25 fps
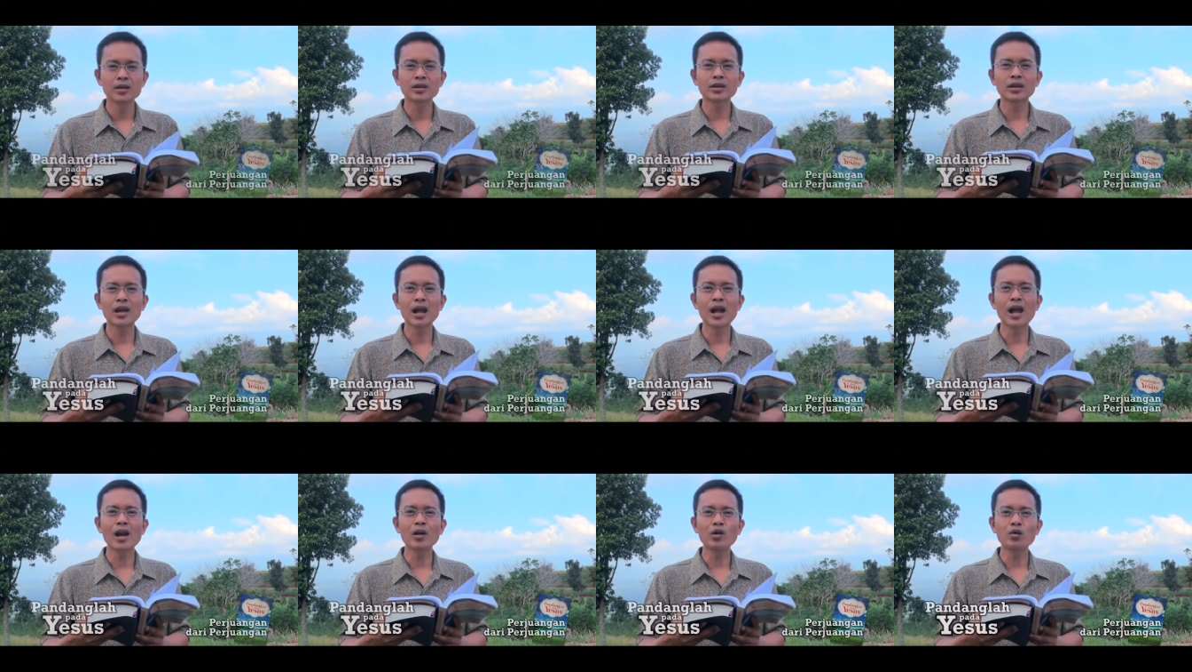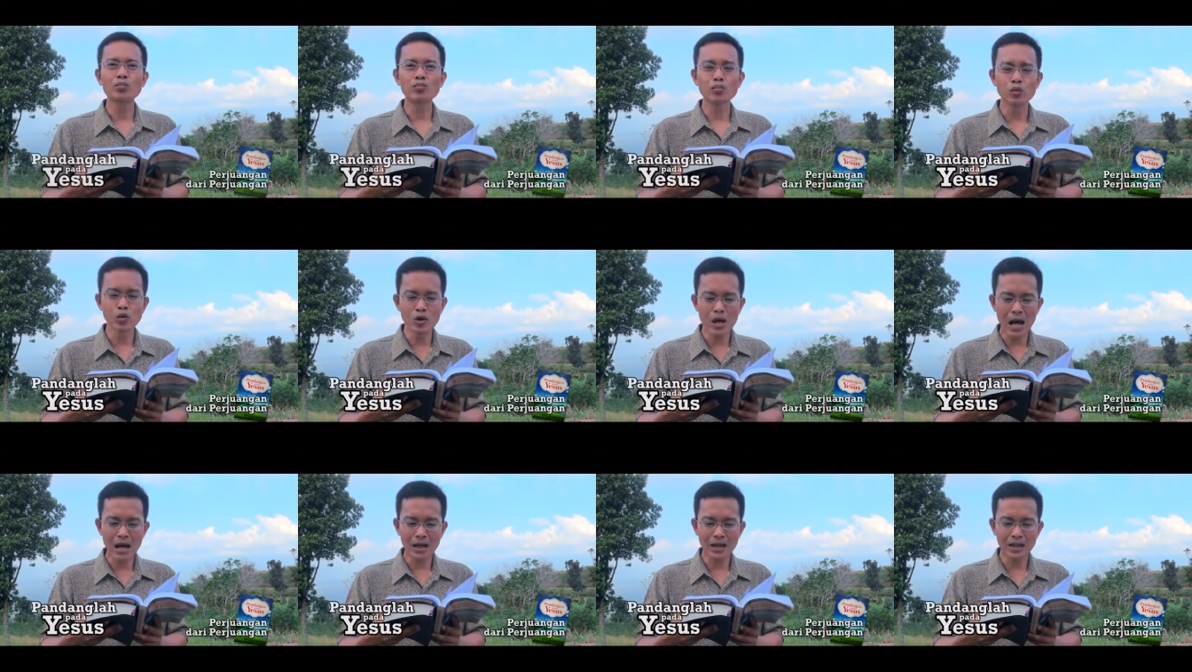Terlalu
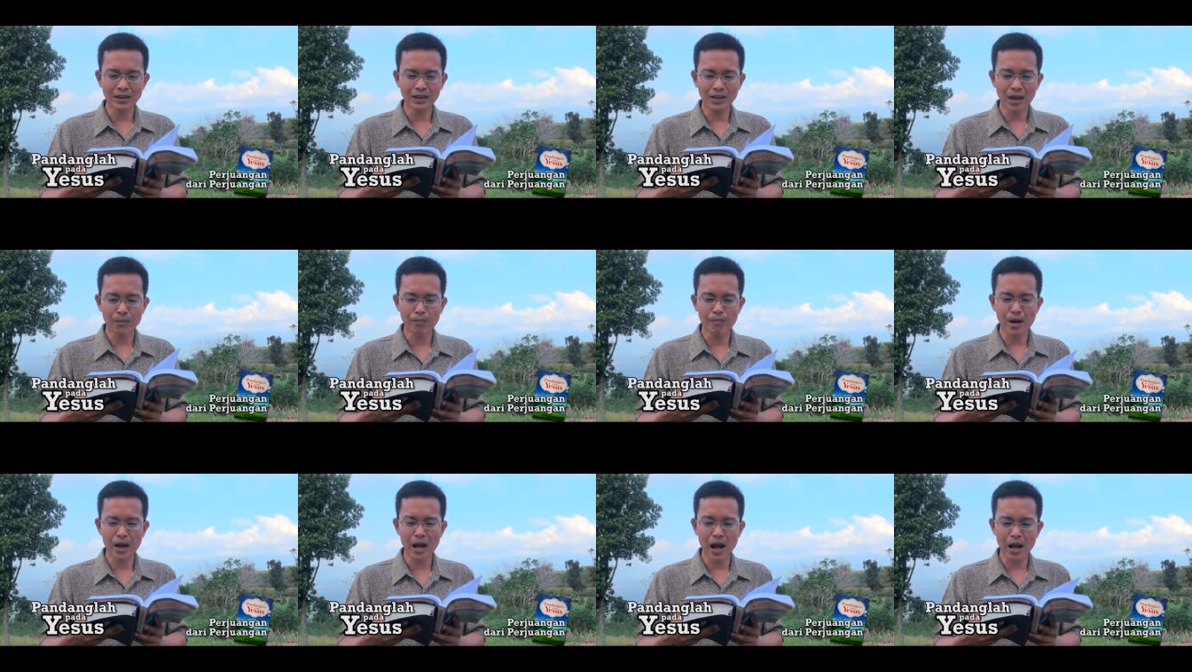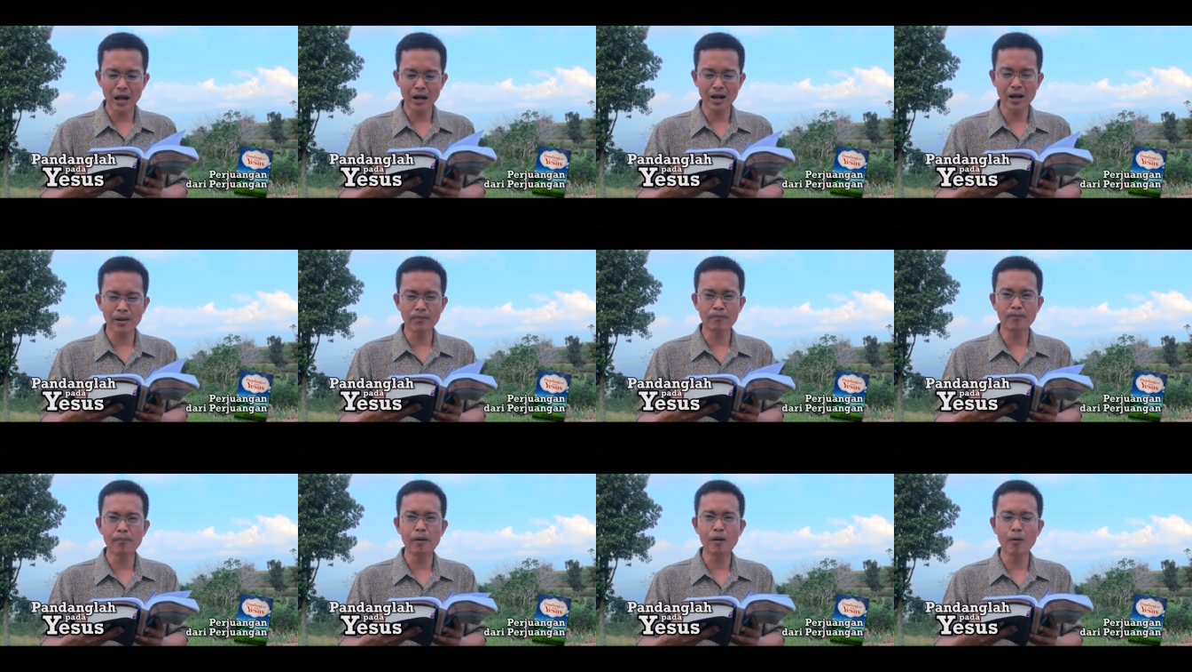mudah kita
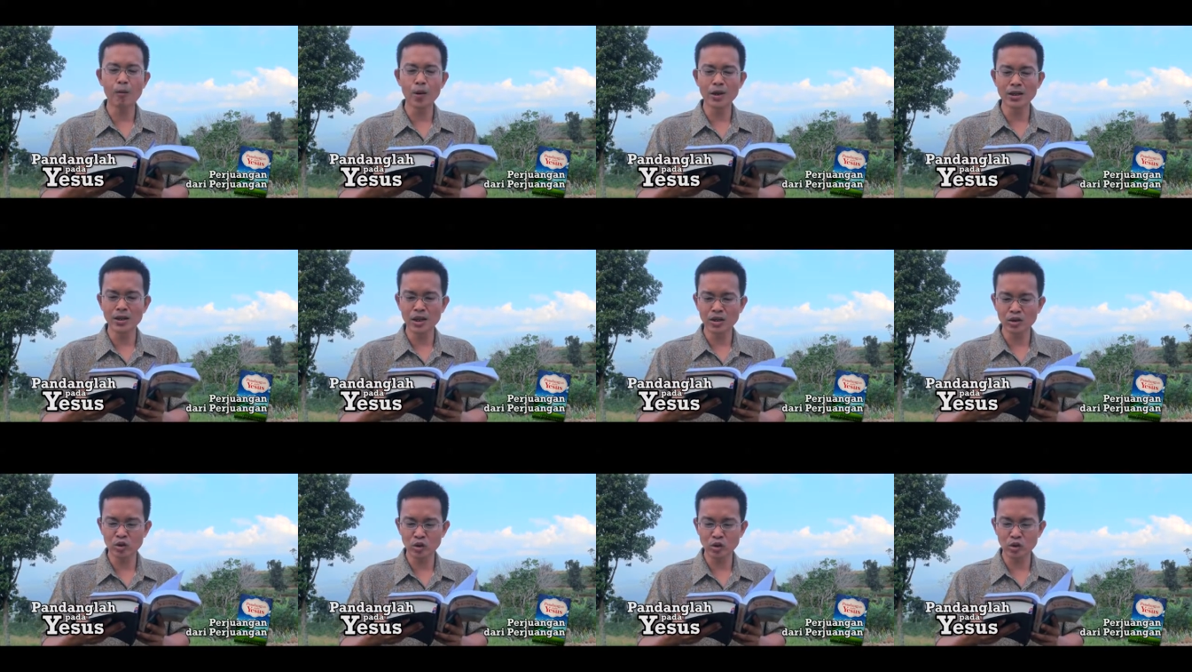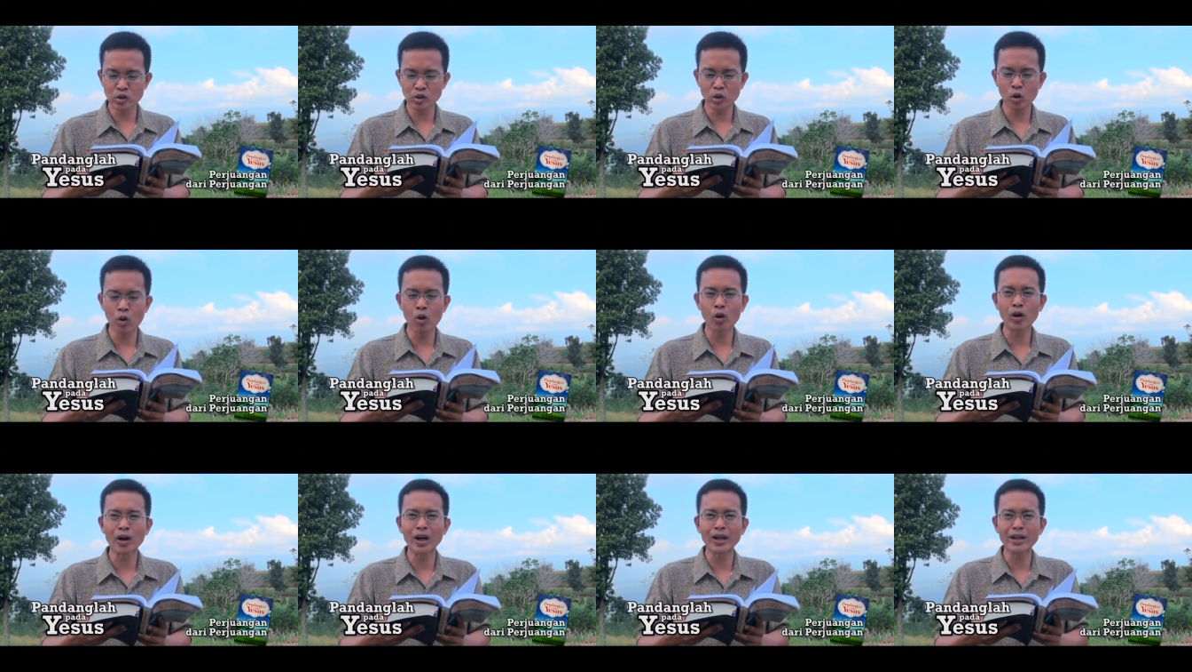menganggap bahwa Yesus
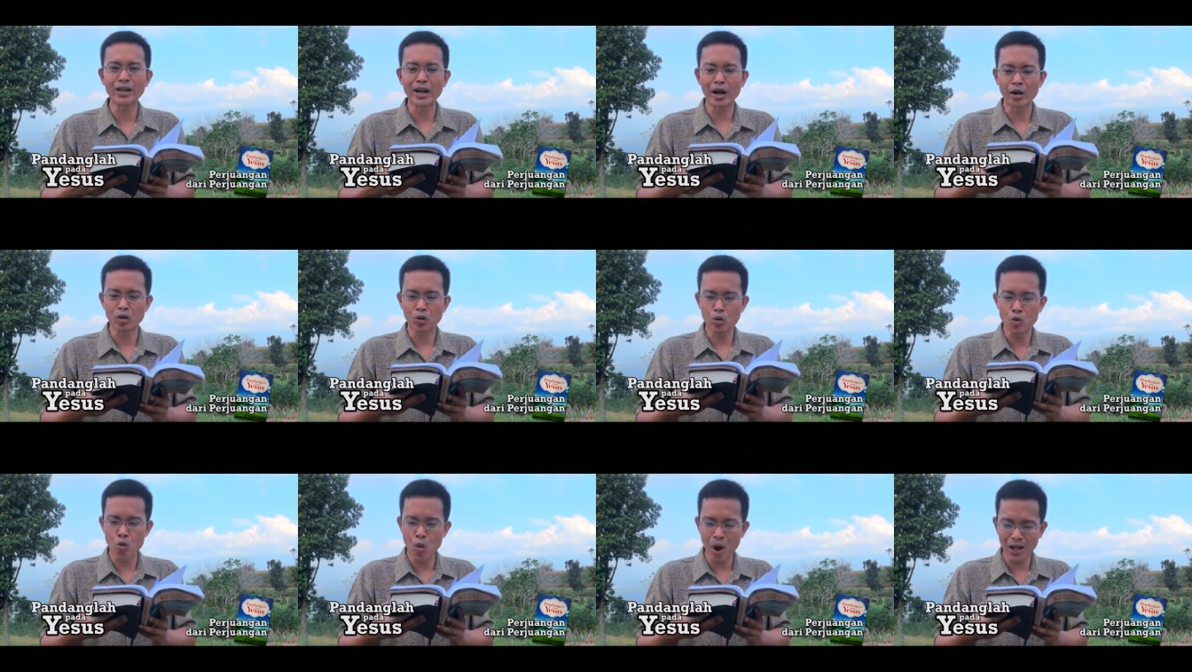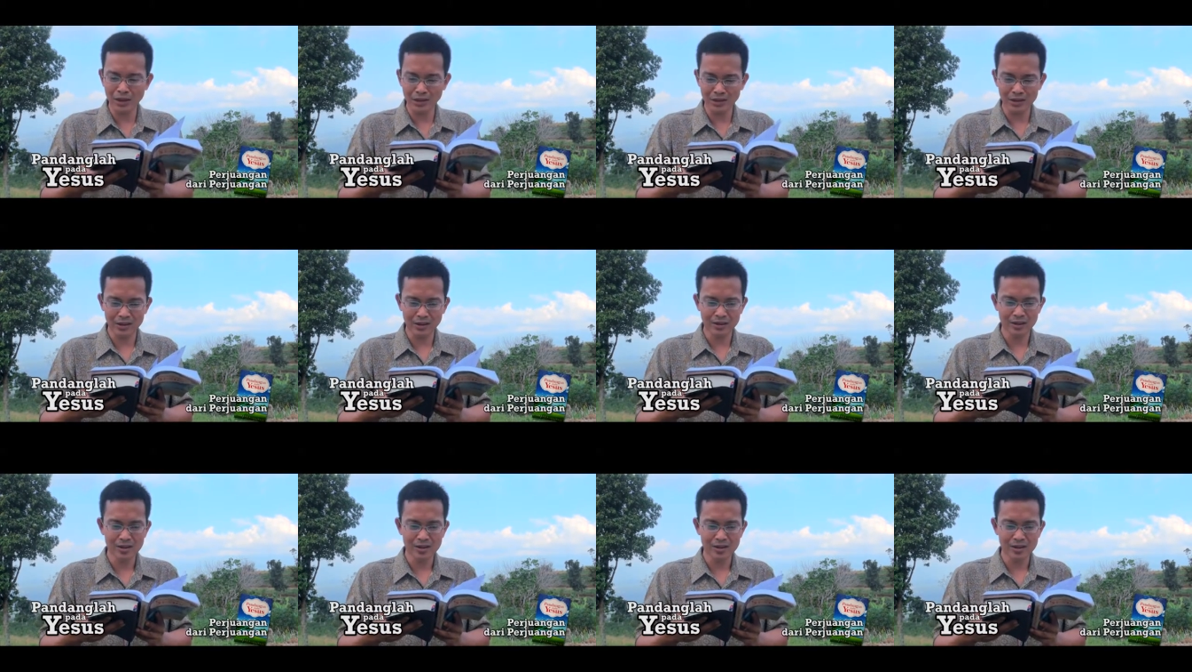seorang yang kuat